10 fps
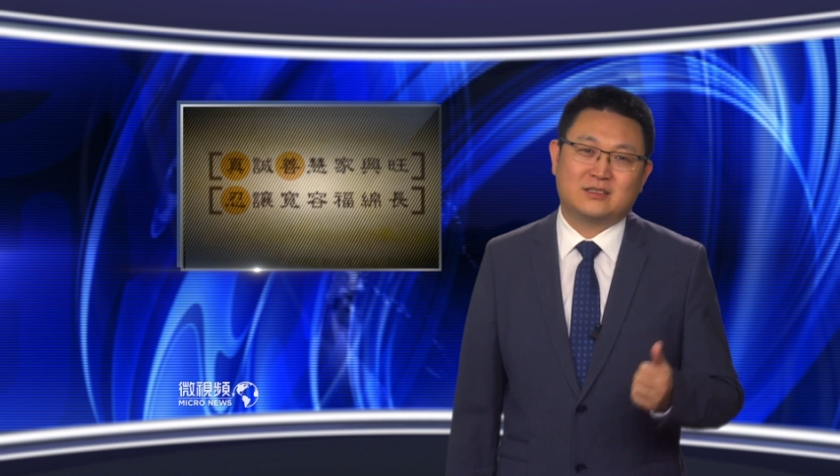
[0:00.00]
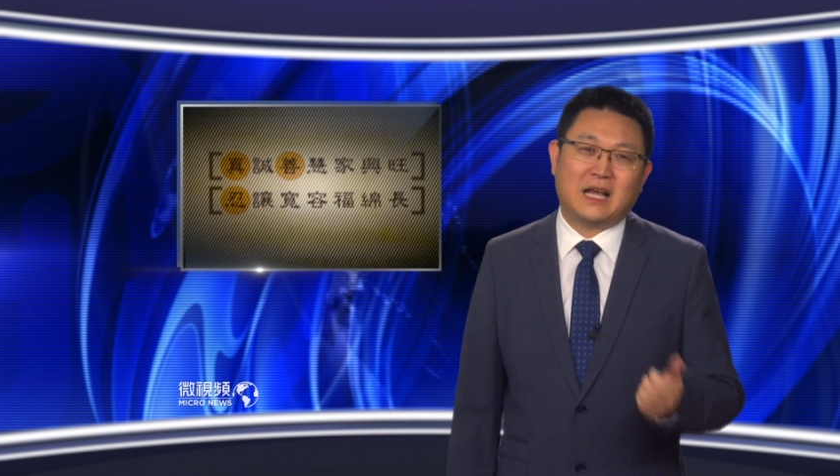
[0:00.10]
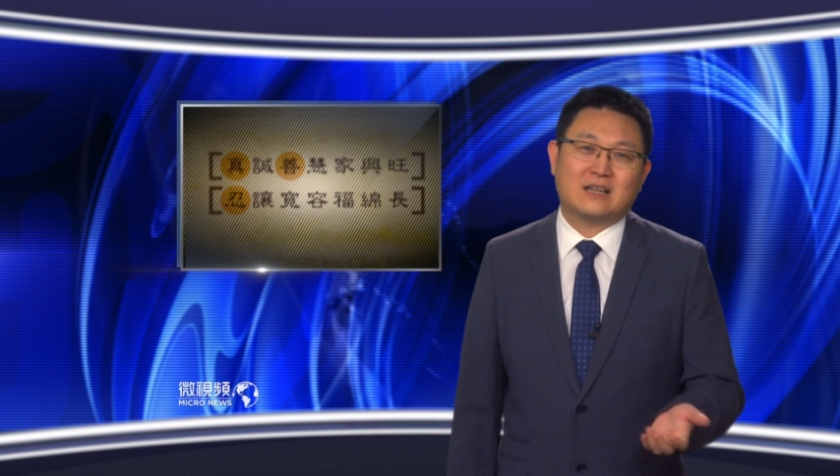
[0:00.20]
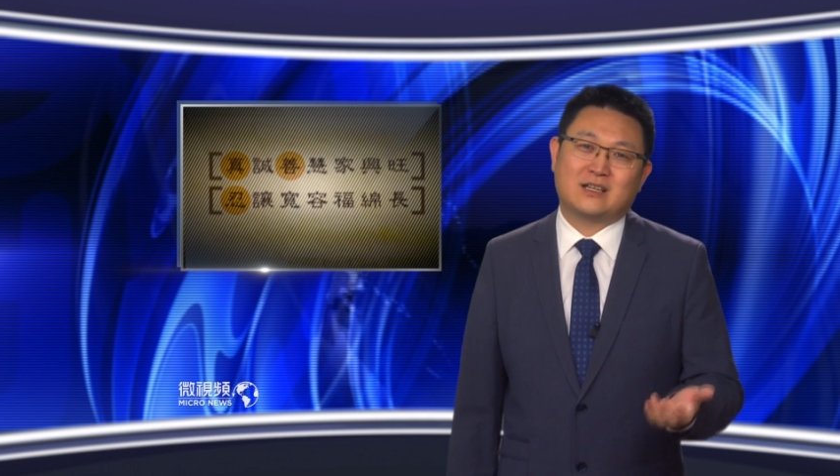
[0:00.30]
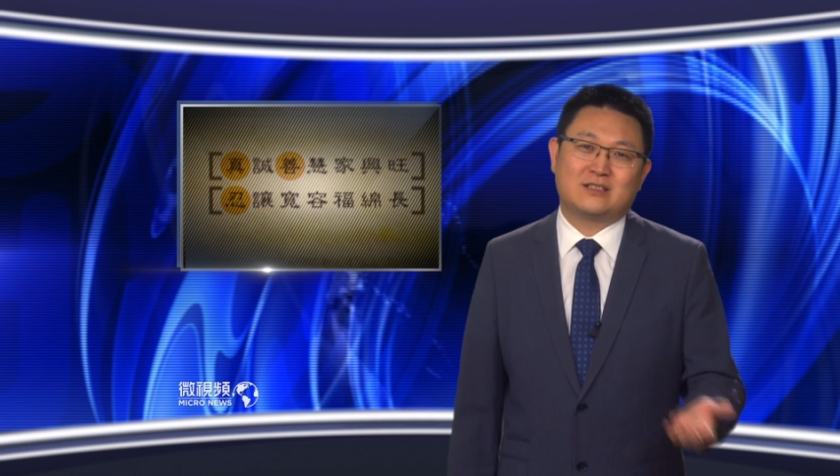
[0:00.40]

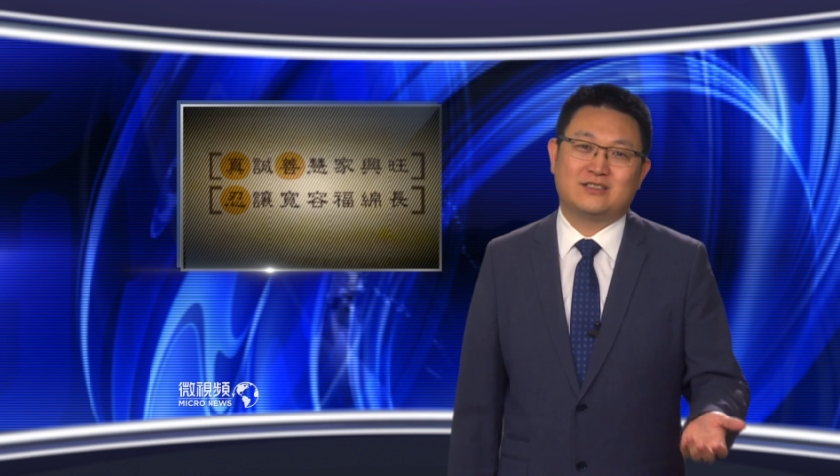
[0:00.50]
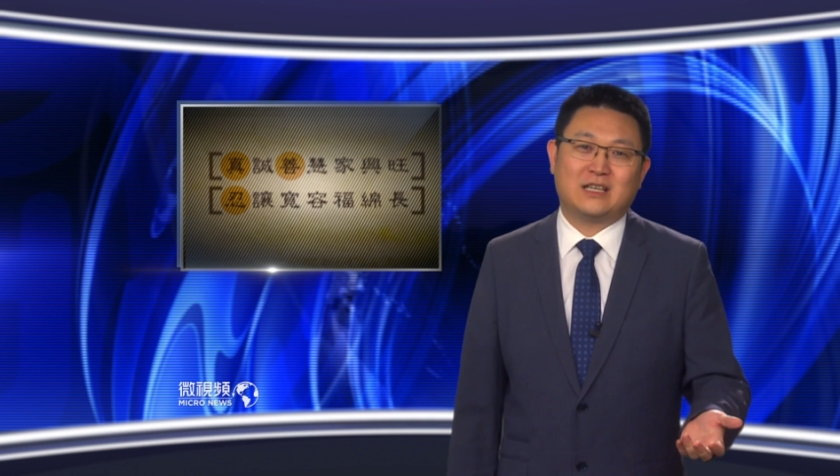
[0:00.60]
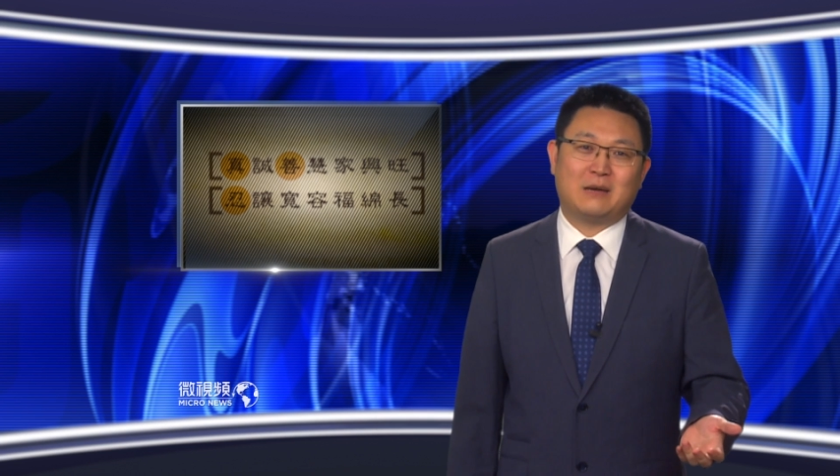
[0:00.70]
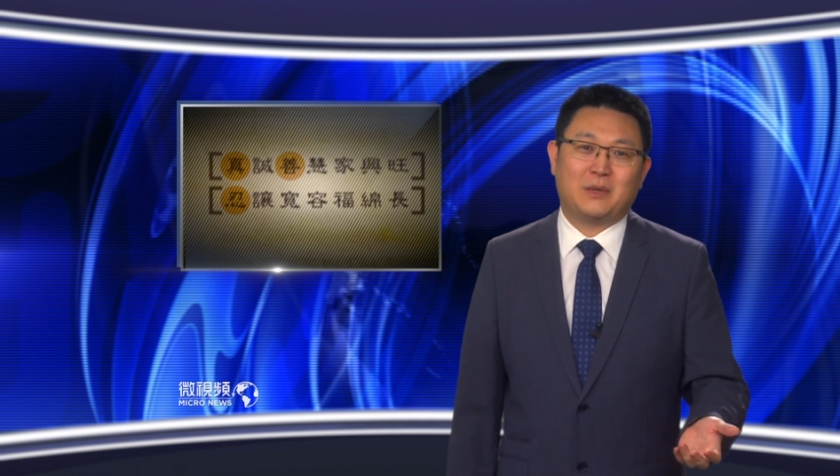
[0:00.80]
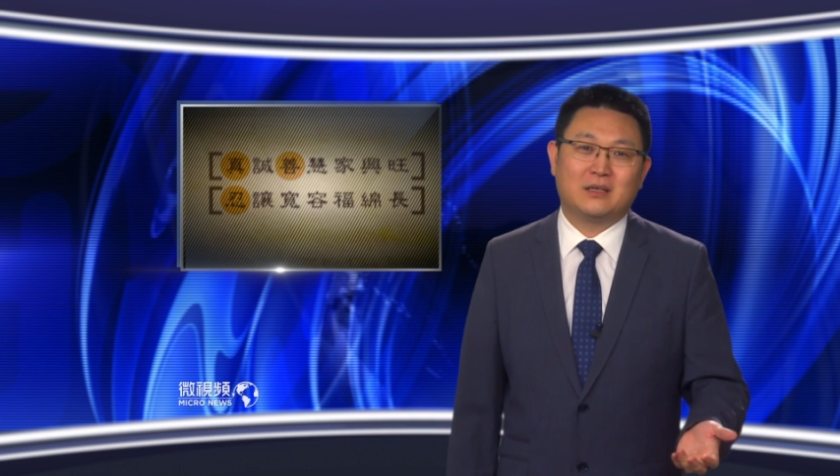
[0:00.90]
大善之
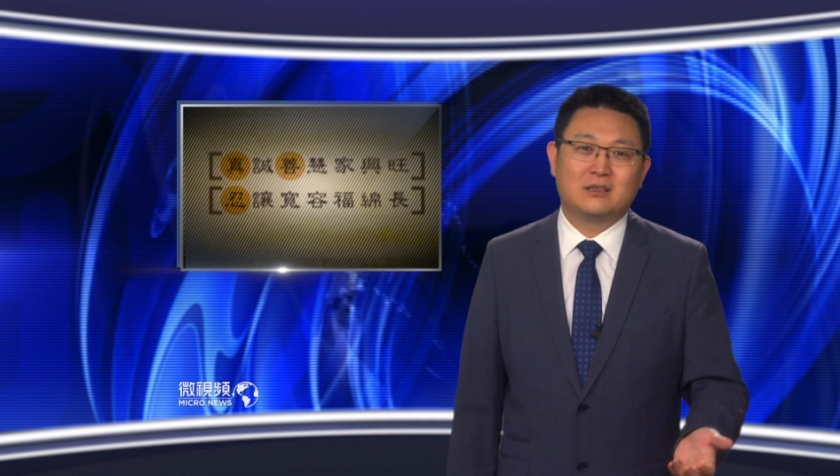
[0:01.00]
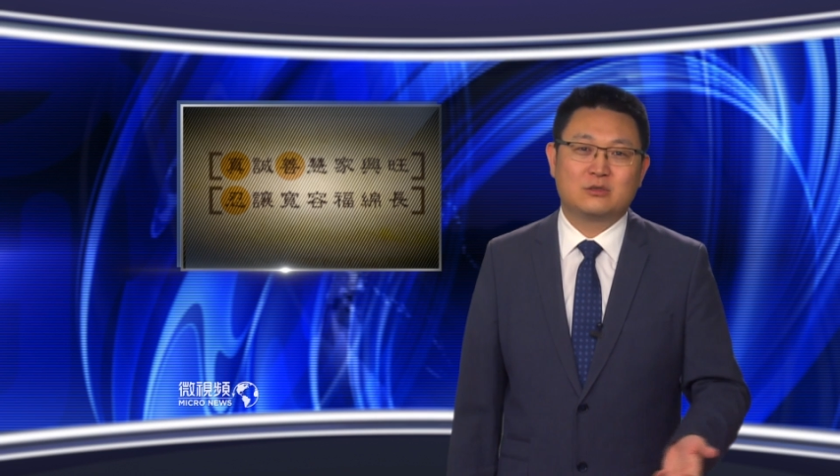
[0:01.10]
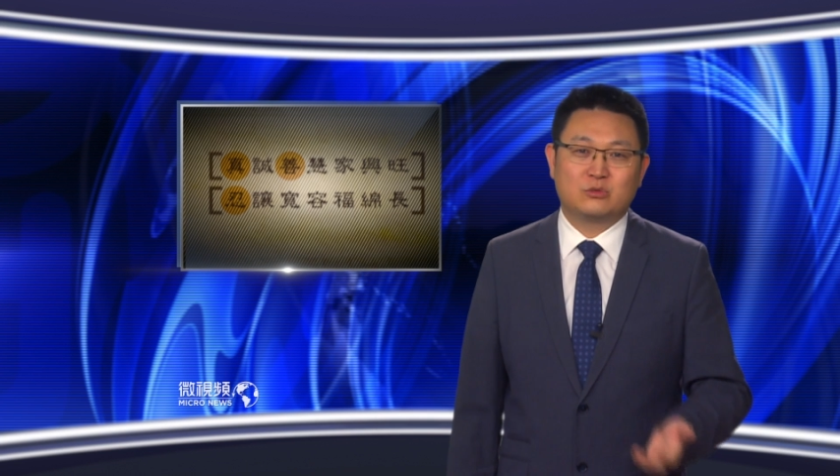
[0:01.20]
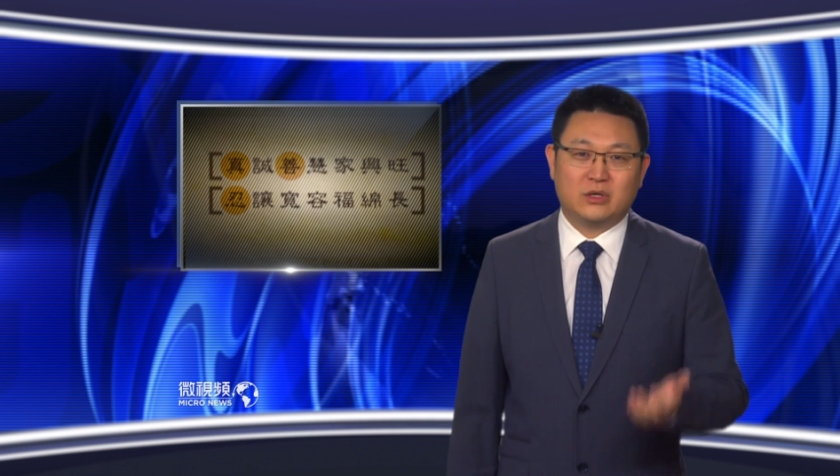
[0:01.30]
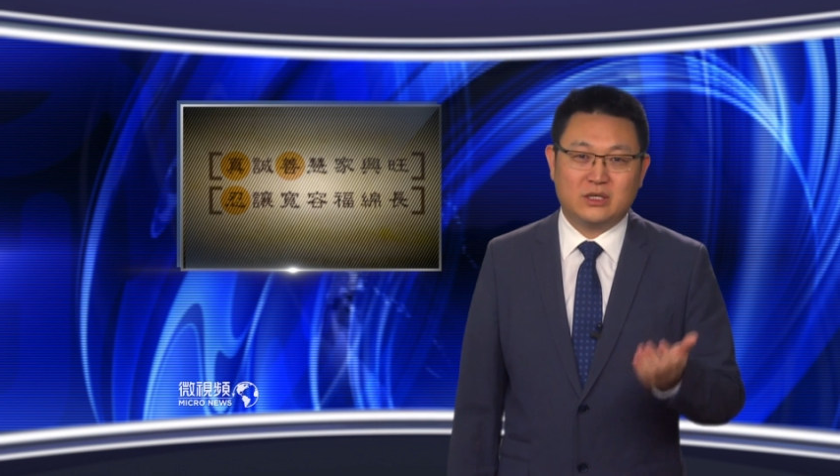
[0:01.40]
家嘛。
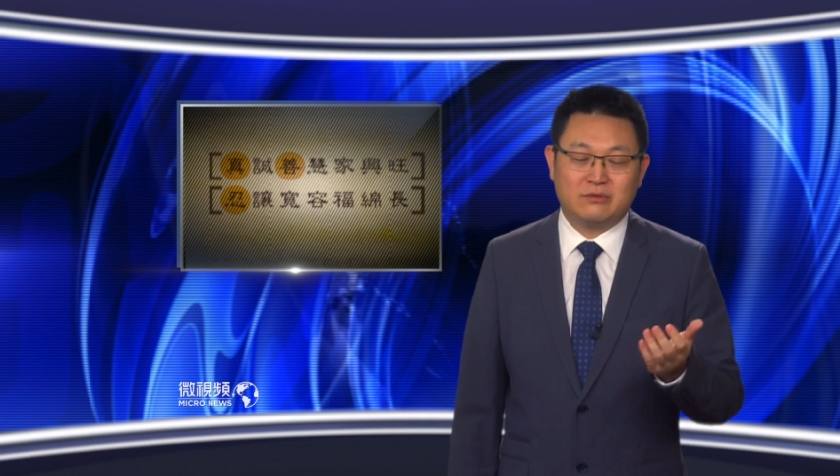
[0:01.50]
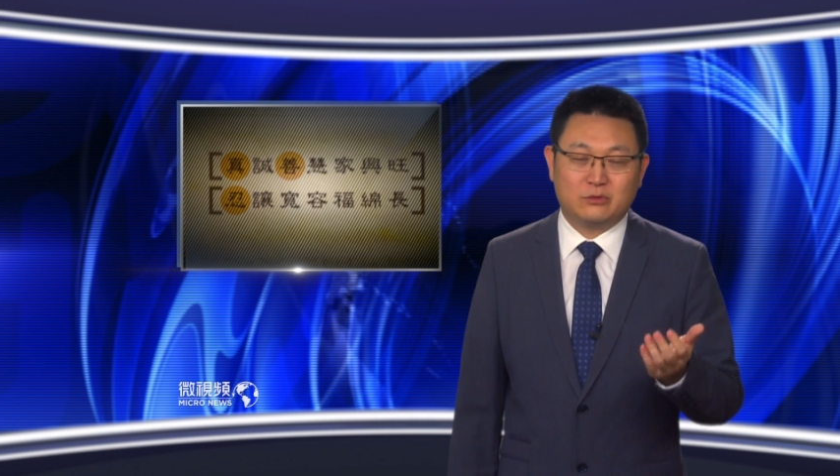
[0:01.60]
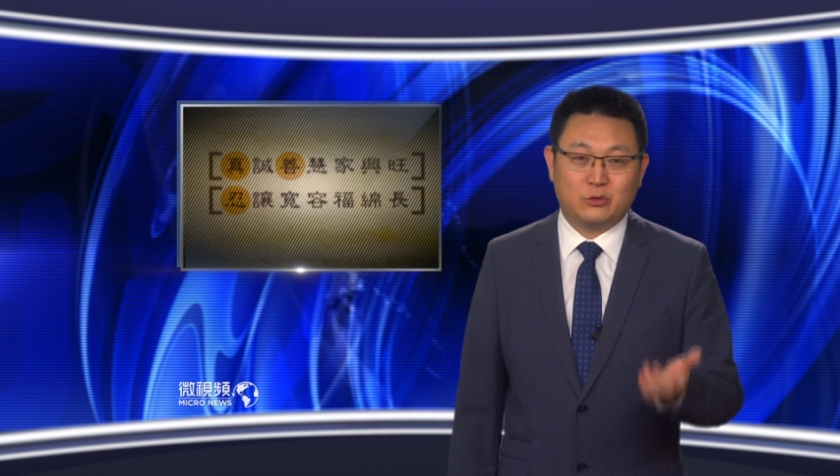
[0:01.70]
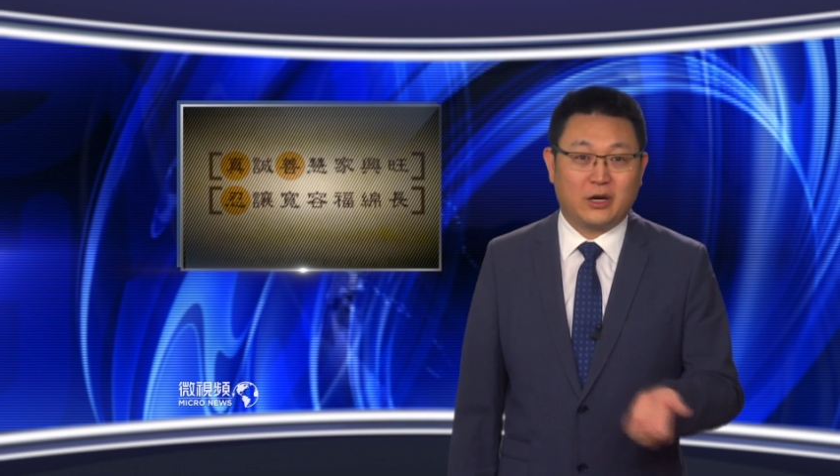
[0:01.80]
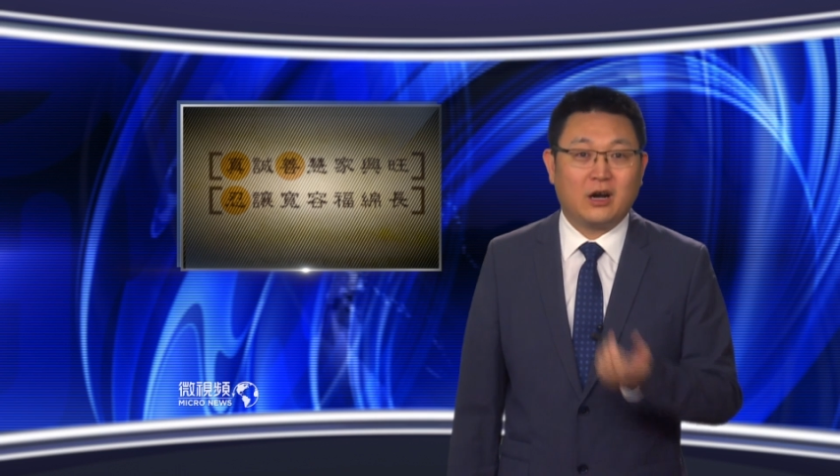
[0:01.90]
所以这
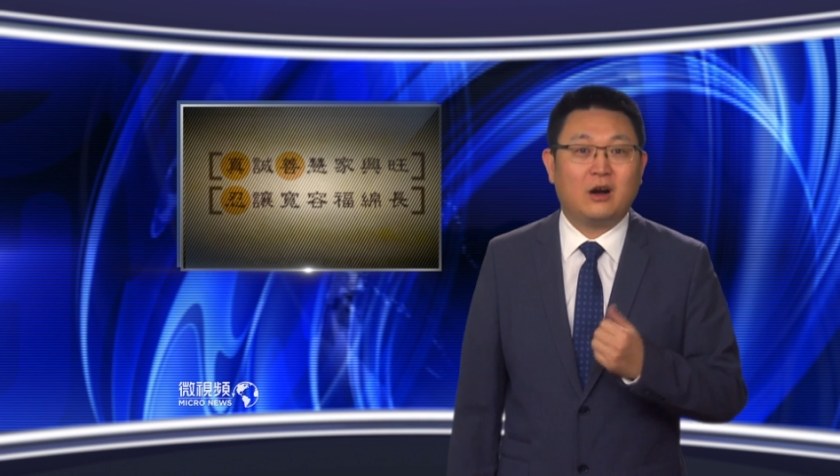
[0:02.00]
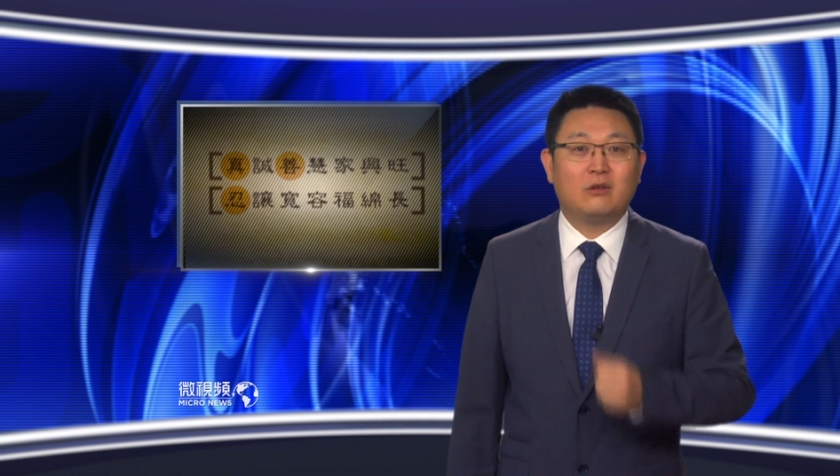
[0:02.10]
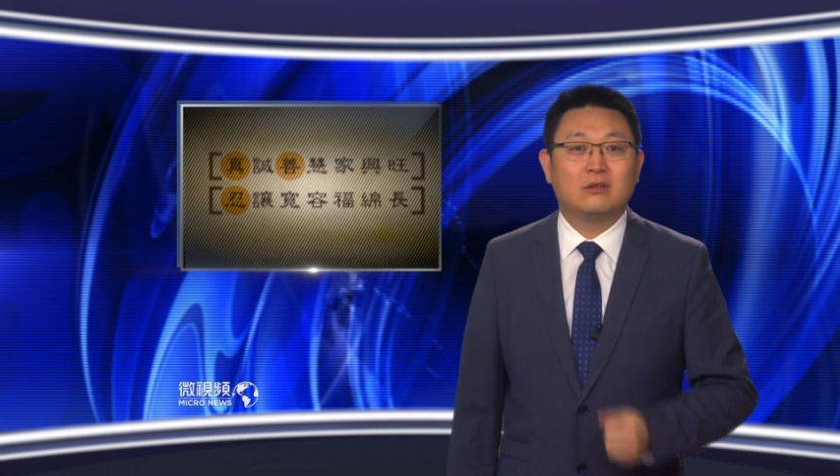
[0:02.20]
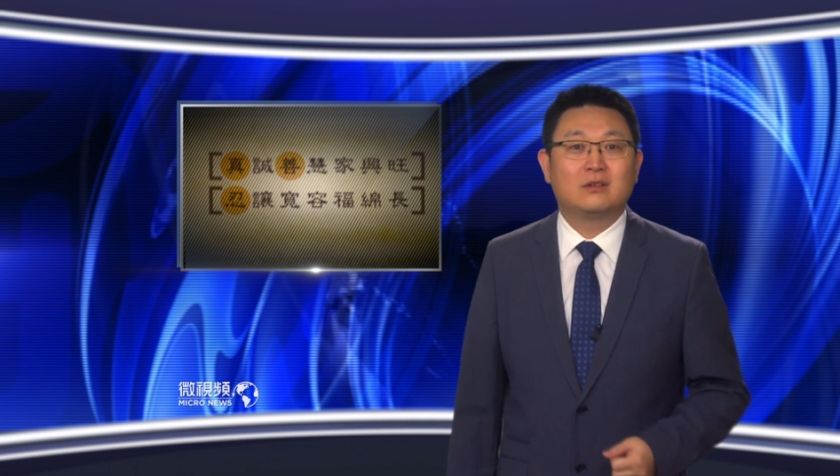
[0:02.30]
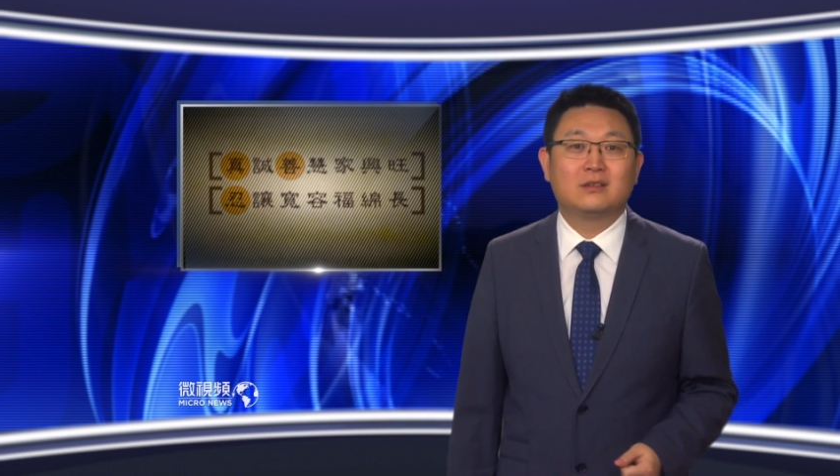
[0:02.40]
副对联好。